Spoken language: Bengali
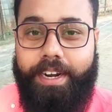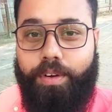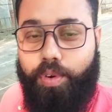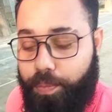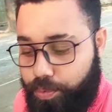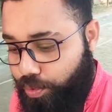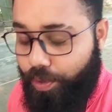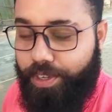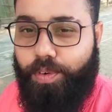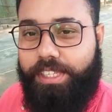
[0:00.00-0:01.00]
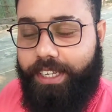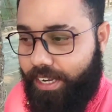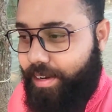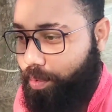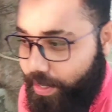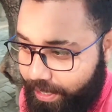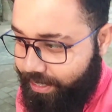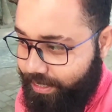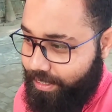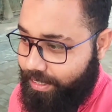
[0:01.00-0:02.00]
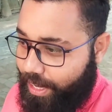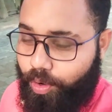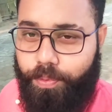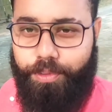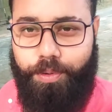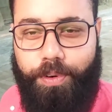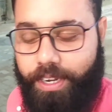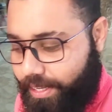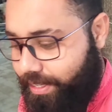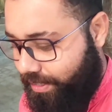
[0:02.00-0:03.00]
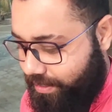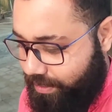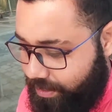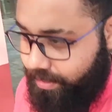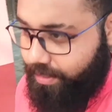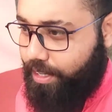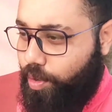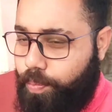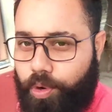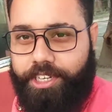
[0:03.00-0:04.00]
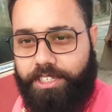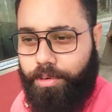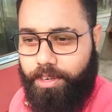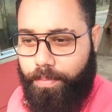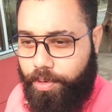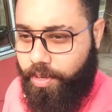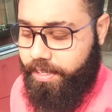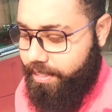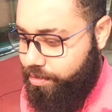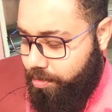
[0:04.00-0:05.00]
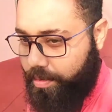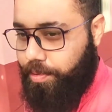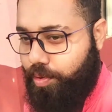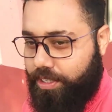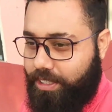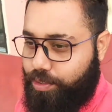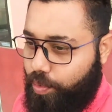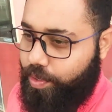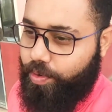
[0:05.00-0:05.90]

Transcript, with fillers: একটা খুব জরুরি কথা এখানে বলে রাখি এখনও পর্যন্ত মনে হয় কেউ বলেছে বলে মনে হয়নি ইস্কনের ভিতরে যে জরুরি